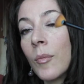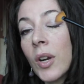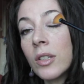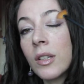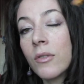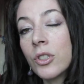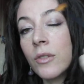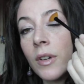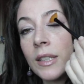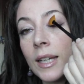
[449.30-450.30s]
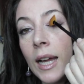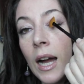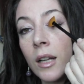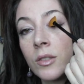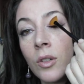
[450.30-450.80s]
però se voi ci fate
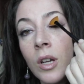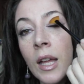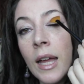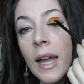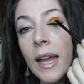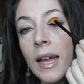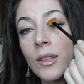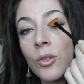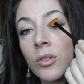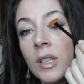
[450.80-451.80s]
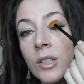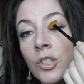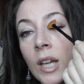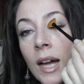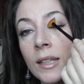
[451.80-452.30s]
caso è
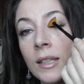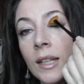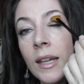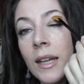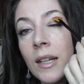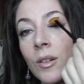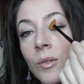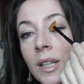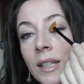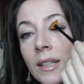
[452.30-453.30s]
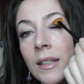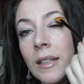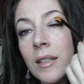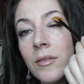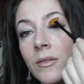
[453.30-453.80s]
tondeggiante e
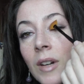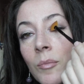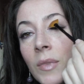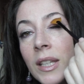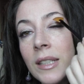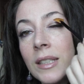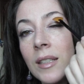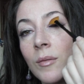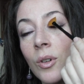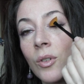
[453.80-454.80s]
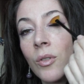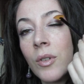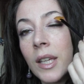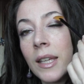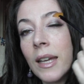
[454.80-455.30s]
quindi va benissimo
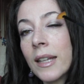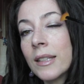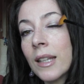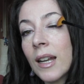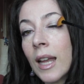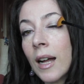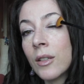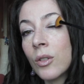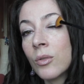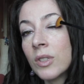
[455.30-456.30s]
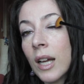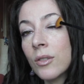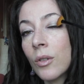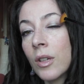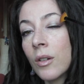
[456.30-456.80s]
qui e tra l'altro
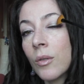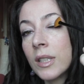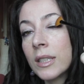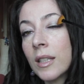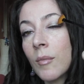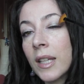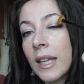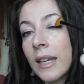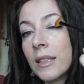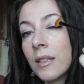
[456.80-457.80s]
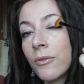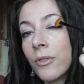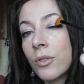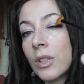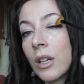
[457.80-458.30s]
usato in questa maniera
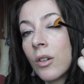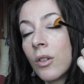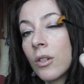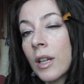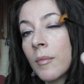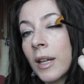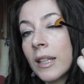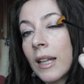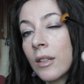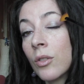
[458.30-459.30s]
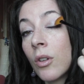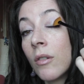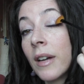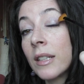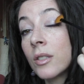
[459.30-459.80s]
diffonde colore
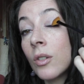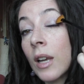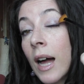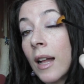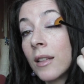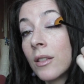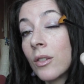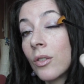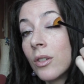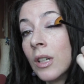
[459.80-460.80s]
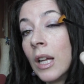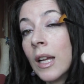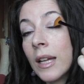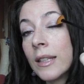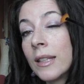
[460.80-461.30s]
mandandolo verso l'alto,
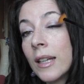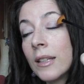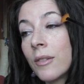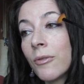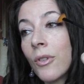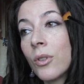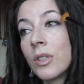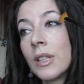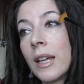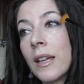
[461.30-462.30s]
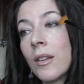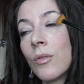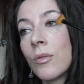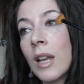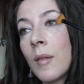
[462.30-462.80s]
ne diffonde
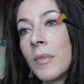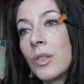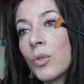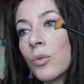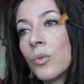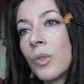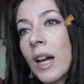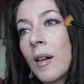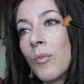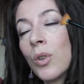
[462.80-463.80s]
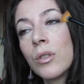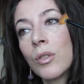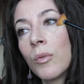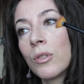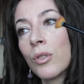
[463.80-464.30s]
in una misura
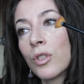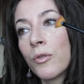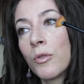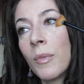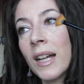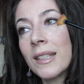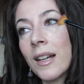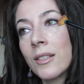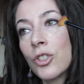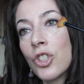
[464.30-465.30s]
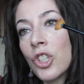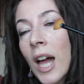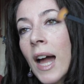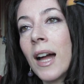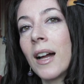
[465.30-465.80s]
molto molto sfumata
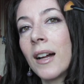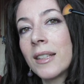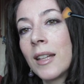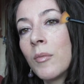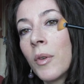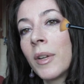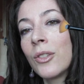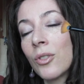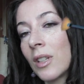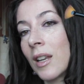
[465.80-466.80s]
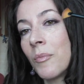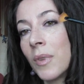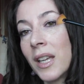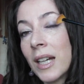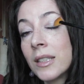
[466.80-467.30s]
già nel momento
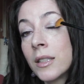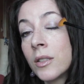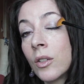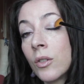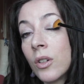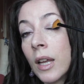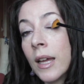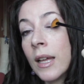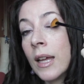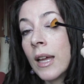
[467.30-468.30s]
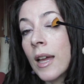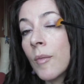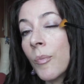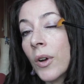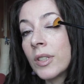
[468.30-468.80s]
dell'applicazione
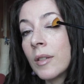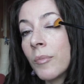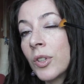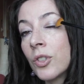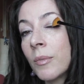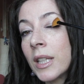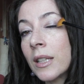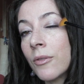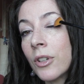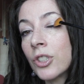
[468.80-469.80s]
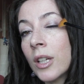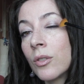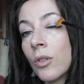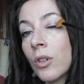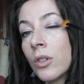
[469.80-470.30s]
e poi semplicemente
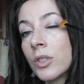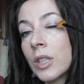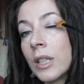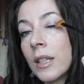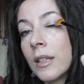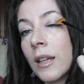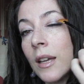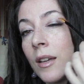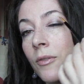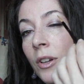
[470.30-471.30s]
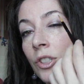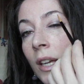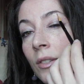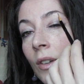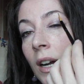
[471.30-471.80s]
facendo così e
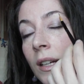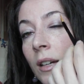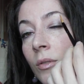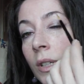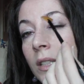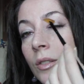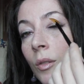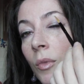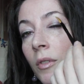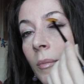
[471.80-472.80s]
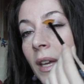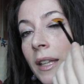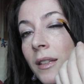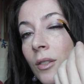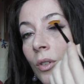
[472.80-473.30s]
facendo anche questo
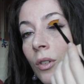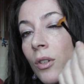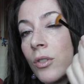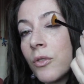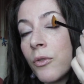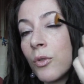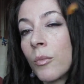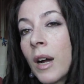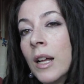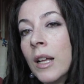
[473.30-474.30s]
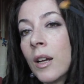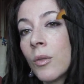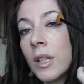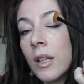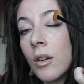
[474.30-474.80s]
movimento lo sfuma
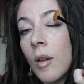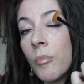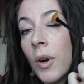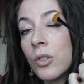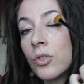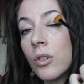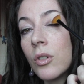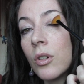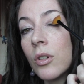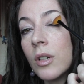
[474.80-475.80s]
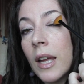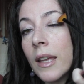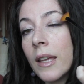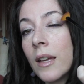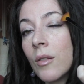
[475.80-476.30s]
quindi io appoggio il
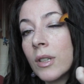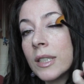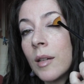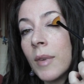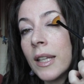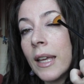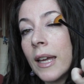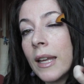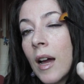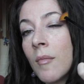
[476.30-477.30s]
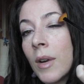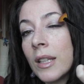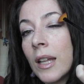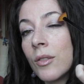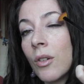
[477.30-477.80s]
colore in questa maniera
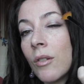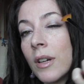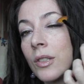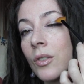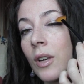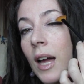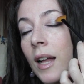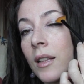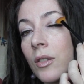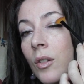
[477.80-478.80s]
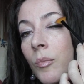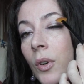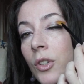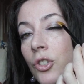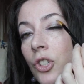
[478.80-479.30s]
mandandolo verso l'alto
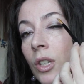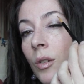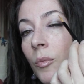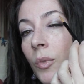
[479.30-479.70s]
poi giro un